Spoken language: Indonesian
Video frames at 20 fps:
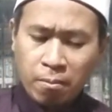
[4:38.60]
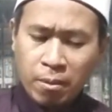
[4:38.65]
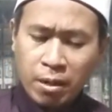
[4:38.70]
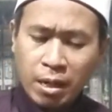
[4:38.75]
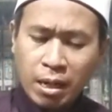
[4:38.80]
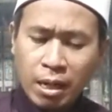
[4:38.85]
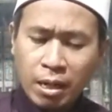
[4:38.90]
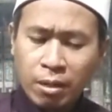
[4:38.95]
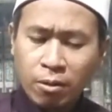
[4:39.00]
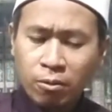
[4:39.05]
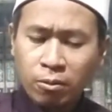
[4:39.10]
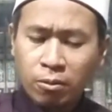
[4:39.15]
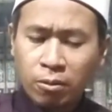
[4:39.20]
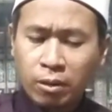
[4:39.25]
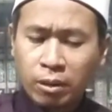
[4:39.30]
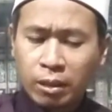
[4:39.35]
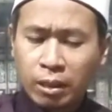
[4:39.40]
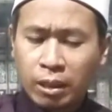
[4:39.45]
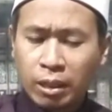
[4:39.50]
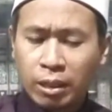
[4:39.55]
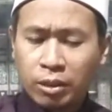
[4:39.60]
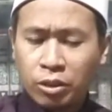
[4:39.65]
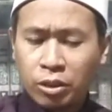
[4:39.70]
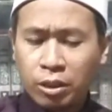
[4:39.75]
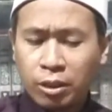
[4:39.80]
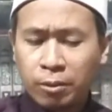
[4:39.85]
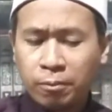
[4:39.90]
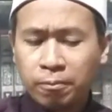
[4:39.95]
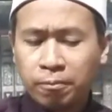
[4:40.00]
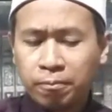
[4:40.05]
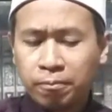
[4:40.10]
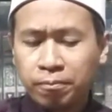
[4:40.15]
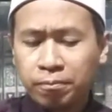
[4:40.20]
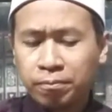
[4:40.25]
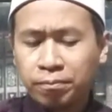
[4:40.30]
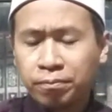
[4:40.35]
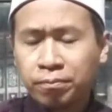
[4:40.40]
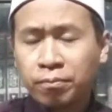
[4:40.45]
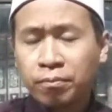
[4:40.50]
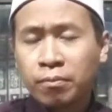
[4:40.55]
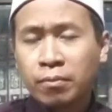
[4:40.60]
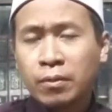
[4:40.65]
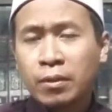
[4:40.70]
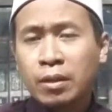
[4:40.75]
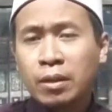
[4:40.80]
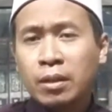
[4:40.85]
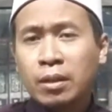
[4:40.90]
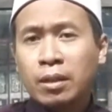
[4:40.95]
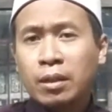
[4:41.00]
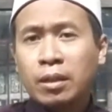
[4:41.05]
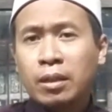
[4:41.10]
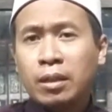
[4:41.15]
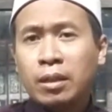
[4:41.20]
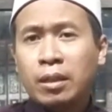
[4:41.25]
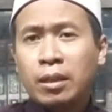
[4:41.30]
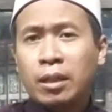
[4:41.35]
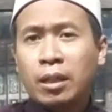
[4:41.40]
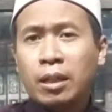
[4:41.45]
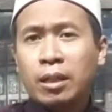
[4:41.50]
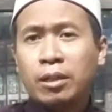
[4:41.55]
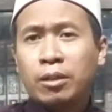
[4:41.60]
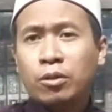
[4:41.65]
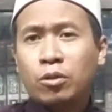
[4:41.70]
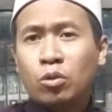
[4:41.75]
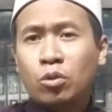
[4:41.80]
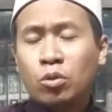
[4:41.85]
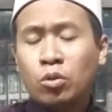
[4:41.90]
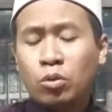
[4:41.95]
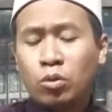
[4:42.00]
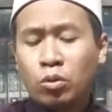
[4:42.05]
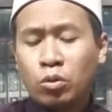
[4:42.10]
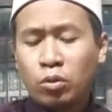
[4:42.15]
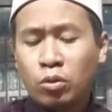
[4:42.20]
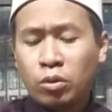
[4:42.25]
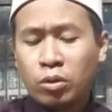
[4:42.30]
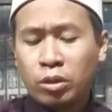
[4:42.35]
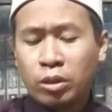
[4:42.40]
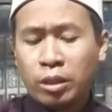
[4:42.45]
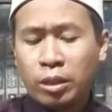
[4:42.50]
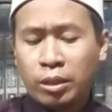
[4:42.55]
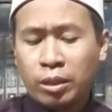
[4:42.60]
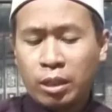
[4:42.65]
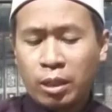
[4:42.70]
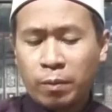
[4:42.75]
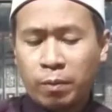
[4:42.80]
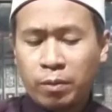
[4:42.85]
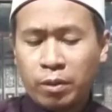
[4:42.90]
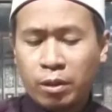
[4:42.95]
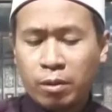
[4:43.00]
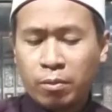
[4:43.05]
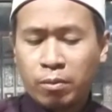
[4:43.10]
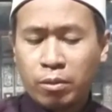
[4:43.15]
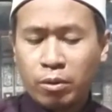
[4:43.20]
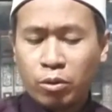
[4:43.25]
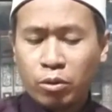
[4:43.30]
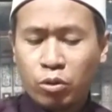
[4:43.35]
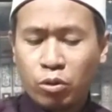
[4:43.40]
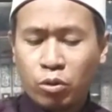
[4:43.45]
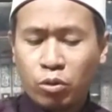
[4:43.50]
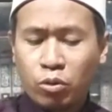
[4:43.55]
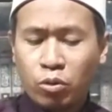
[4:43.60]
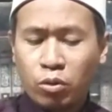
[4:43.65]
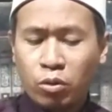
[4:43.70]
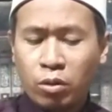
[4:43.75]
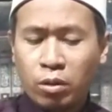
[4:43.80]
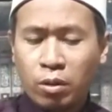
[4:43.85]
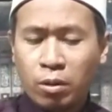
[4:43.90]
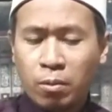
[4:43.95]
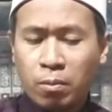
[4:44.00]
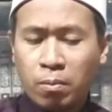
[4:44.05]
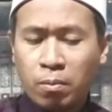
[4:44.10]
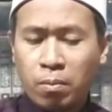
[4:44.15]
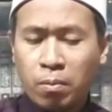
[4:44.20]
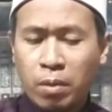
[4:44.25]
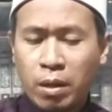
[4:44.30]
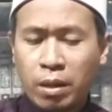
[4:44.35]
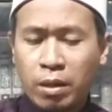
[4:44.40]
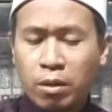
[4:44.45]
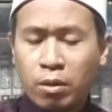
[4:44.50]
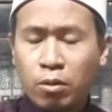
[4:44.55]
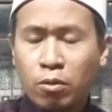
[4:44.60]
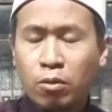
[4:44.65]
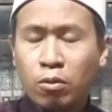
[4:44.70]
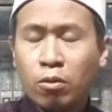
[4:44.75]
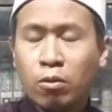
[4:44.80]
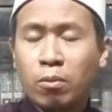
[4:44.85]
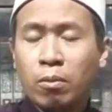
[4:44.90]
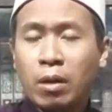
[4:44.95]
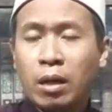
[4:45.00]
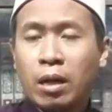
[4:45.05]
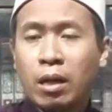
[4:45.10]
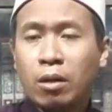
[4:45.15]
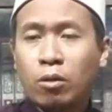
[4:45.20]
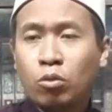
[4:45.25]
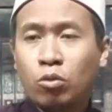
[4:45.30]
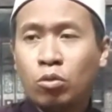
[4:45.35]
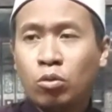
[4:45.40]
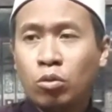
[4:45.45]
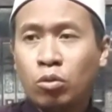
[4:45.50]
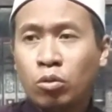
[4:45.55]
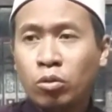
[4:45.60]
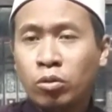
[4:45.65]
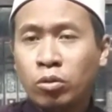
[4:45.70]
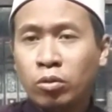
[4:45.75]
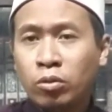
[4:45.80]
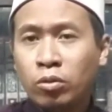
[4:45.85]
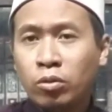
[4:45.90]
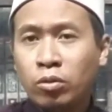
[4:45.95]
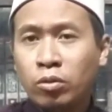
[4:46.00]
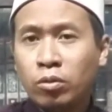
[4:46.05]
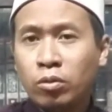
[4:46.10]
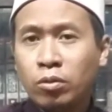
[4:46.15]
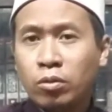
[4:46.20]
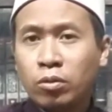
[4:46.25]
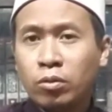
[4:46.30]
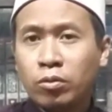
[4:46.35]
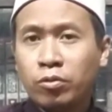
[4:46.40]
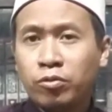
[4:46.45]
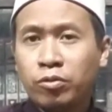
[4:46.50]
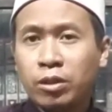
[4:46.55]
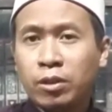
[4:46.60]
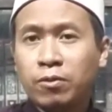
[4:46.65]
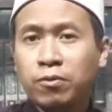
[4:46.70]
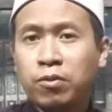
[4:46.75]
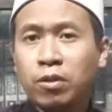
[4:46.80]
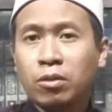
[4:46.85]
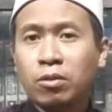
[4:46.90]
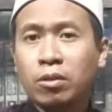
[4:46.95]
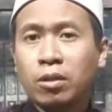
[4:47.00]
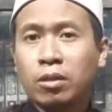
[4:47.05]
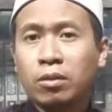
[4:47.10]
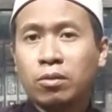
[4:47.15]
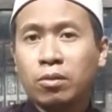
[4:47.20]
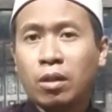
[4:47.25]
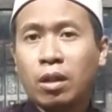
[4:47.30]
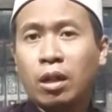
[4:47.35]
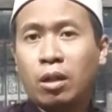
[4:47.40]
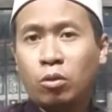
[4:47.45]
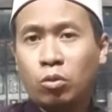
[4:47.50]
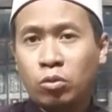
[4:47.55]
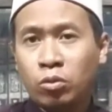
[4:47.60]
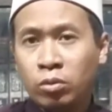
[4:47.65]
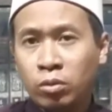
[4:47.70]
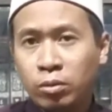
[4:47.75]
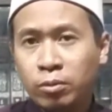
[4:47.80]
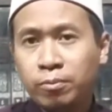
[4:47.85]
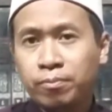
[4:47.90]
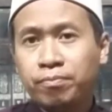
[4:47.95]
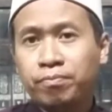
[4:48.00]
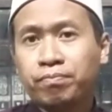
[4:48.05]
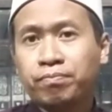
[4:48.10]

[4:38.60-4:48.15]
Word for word: menarik untuk kita kaji yaitu kitab yang berjudul Badlul Ma'un fi Fadli Ta'un